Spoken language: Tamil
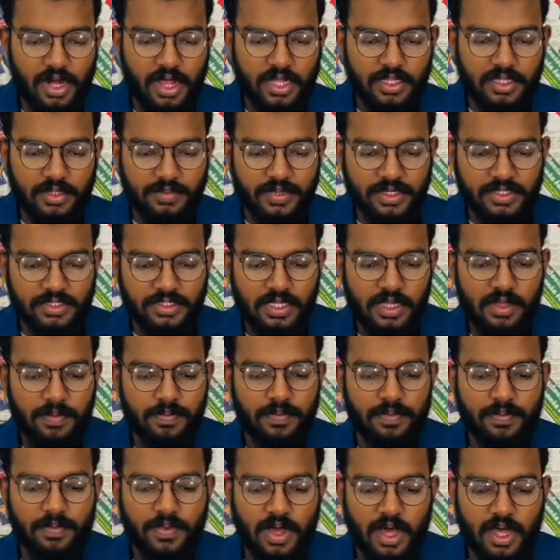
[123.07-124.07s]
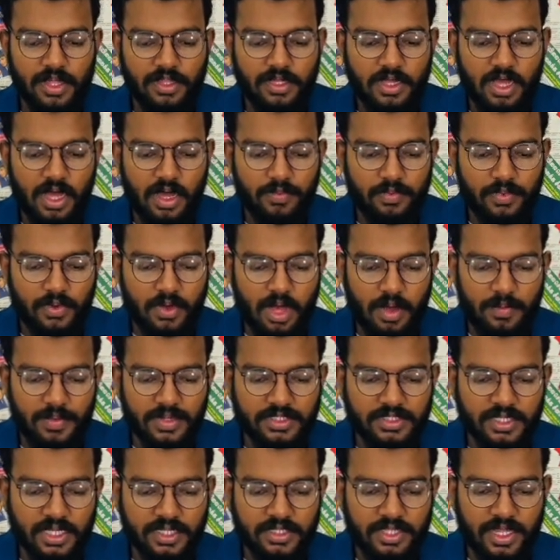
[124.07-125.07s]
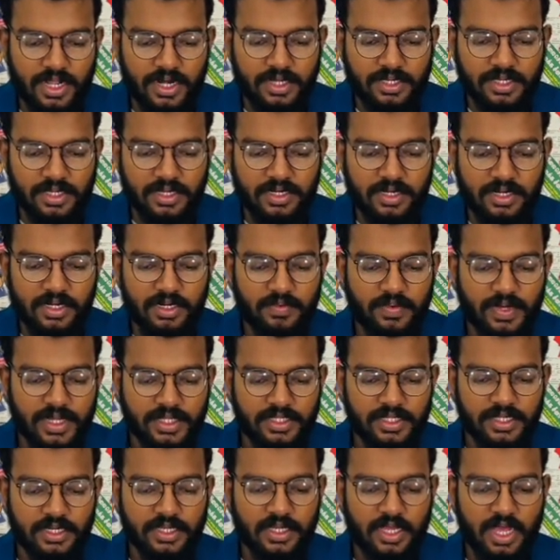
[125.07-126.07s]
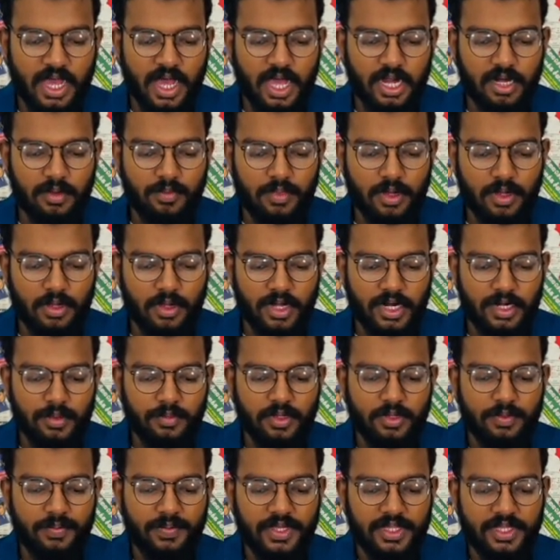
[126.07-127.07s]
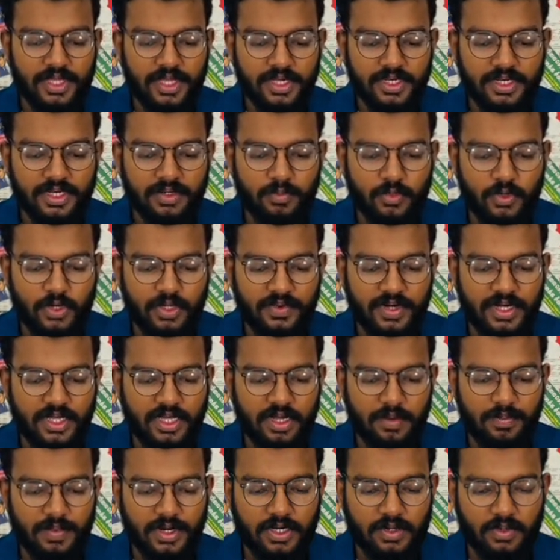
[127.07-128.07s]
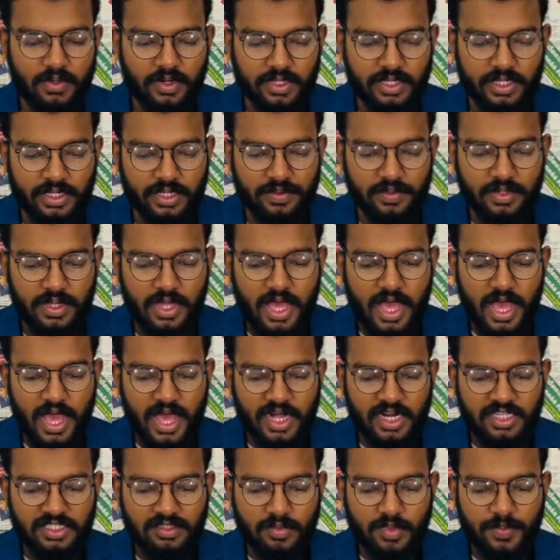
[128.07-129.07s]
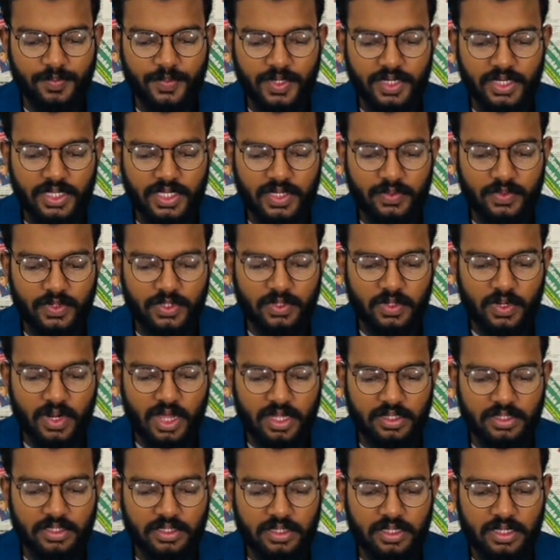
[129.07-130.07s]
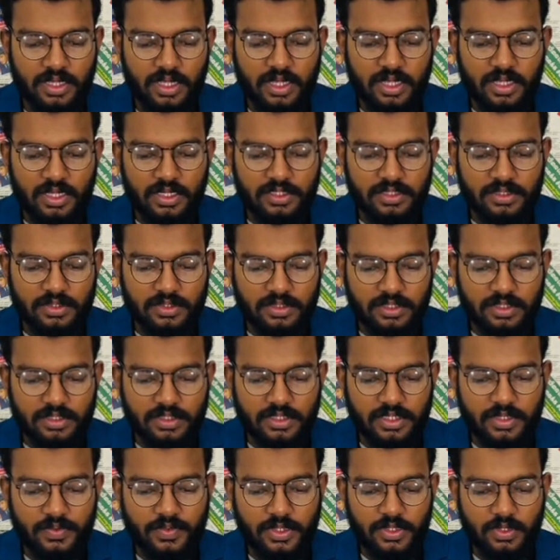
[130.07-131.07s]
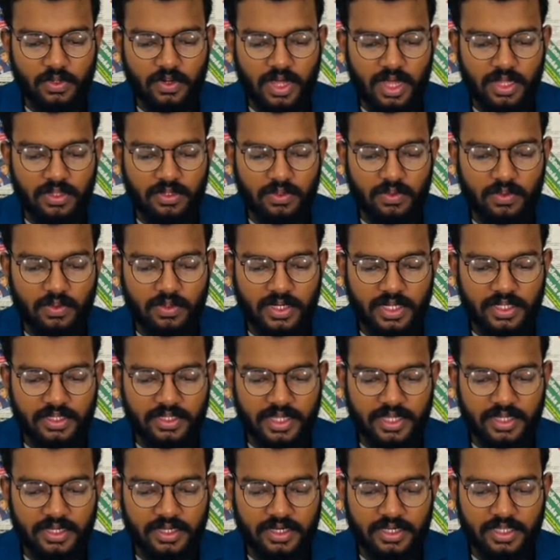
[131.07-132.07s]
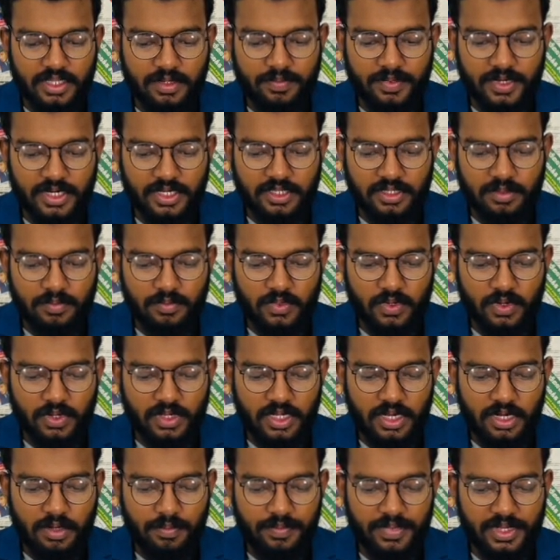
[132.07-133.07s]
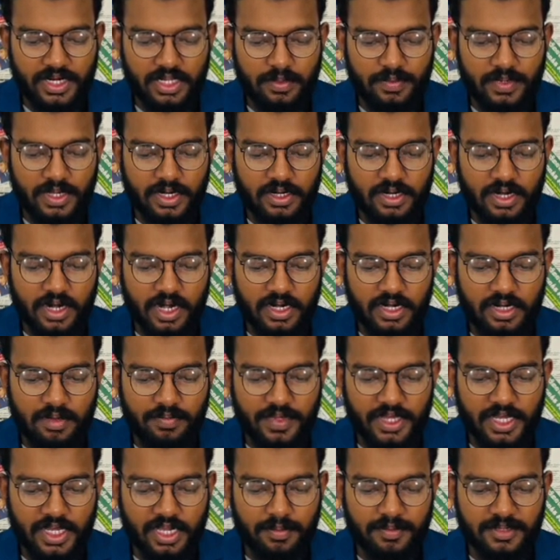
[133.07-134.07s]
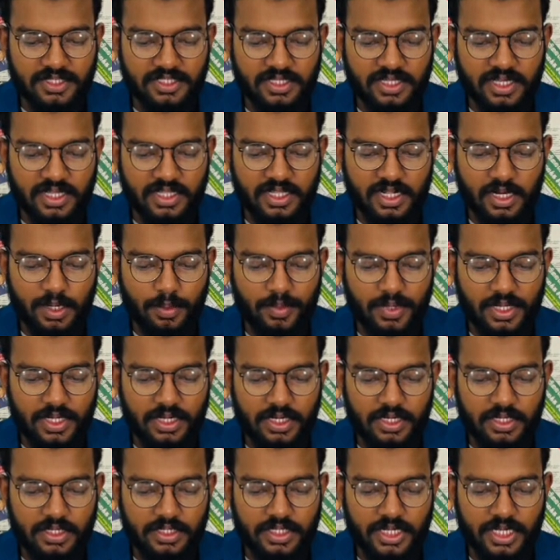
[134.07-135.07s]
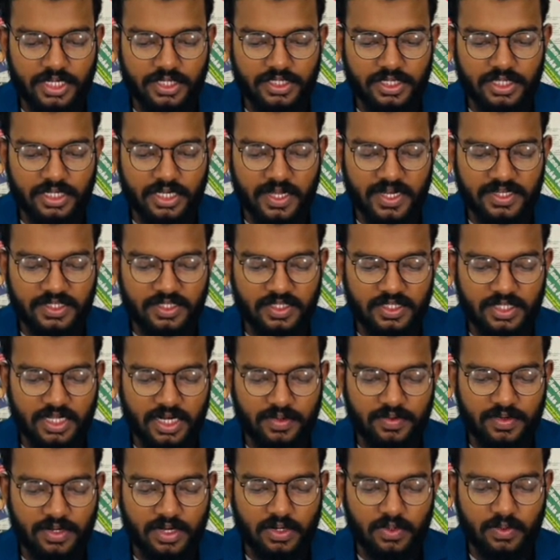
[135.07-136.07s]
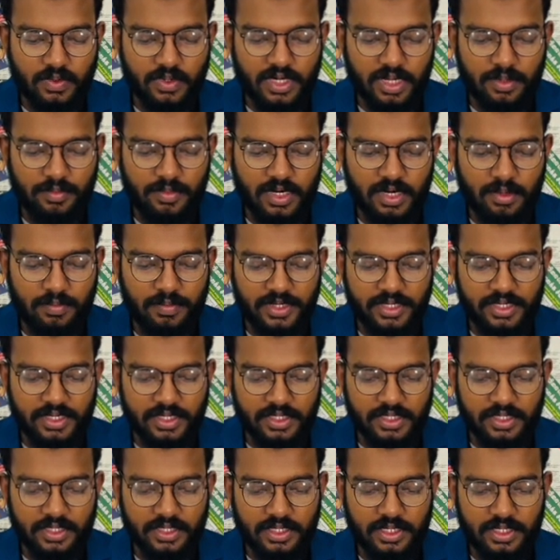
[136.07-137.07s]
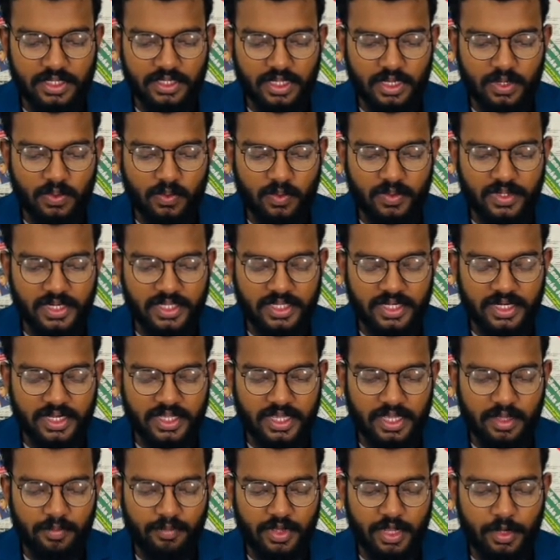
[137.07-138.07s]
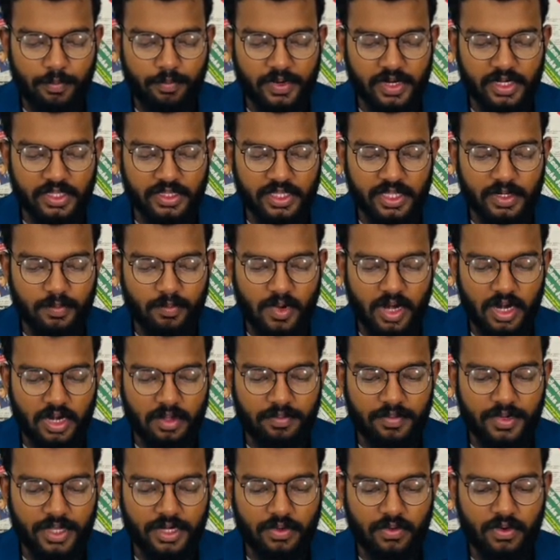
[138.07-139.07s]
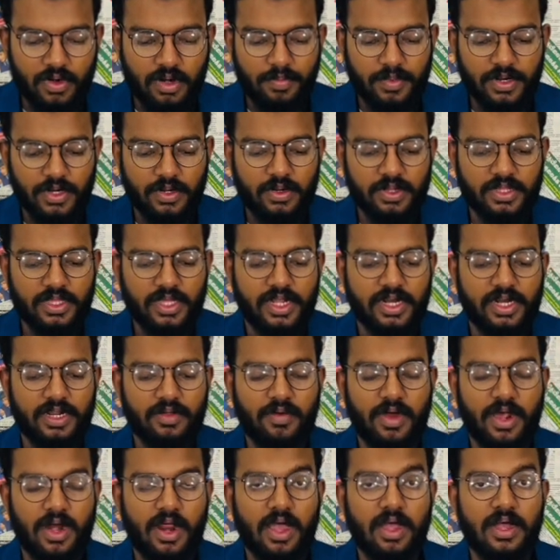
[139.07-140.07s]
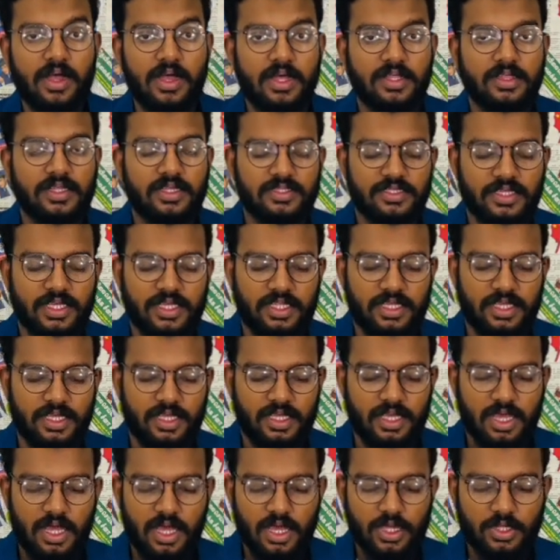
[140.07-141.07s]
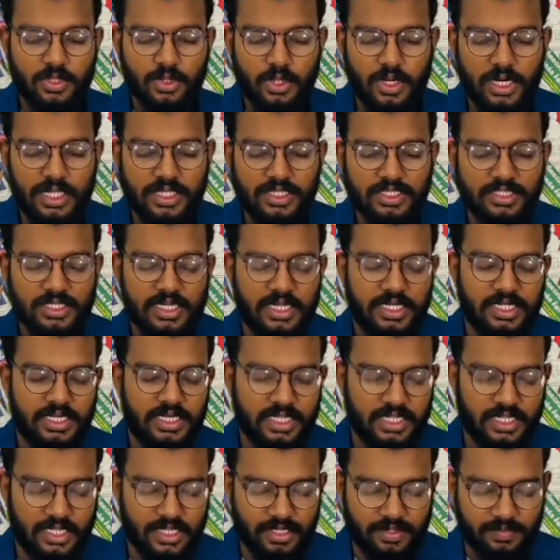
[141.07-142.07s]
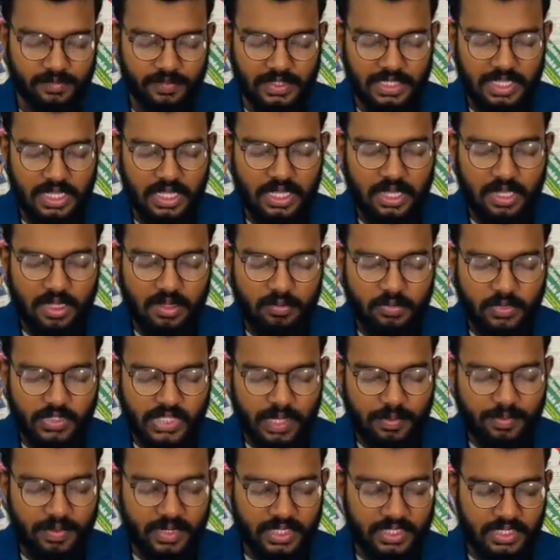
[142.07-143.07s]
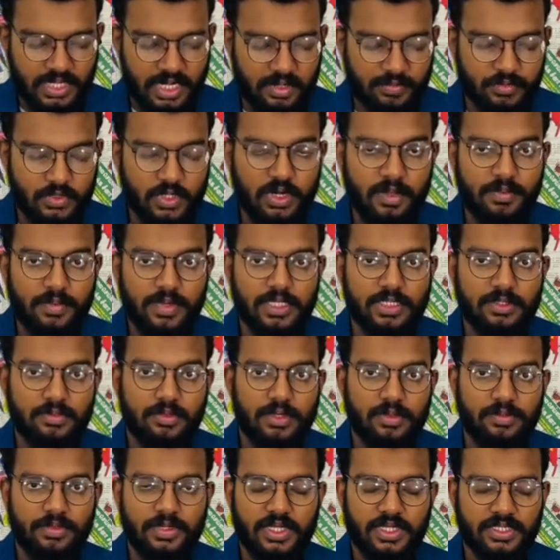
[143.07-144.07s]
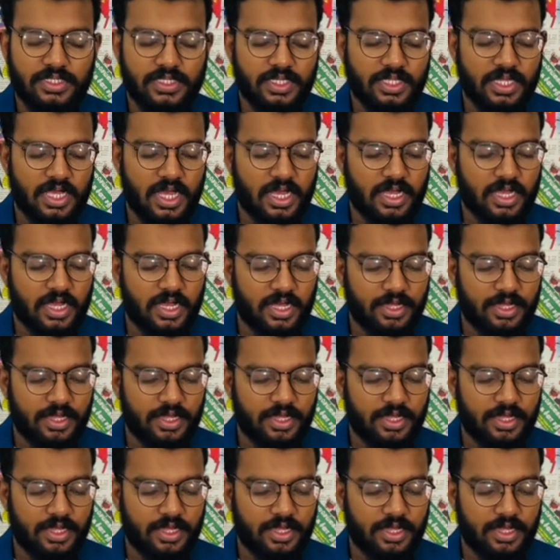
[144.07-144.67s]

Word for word: ராஜபக்ச பாதுகாப்பு அமைச்சை தனக்கு கீழ் வைத்திருக்க அனுப்ப அனுமதிப்பது என்று முடிவெடுக்கப்பட்டுள்ளது அரசமைப்பின் இருபத்தொராது இருபத்தொராவது கூட்டத்தை இறுதிப்படுத்தும் நோக்கில் பிரதமர் ரணில் விக்ரமசிங்க தலைமையில் நேற்று கட்சித் தலைவர்கள் கூட்டம் இடம்பெற்றது இந்த கூட்டத்திலேயே மேற்படி தீர்மானம் மேற்கொள்ளப்பட்டுள்ளது என்றவாறாக அந்த செய்தி தொடர்ந்து செல்கின்றது முதற் பக்கத்தில் அமைந்துள்ள மற்றும் ஒரு முக்கிய செய்தியாக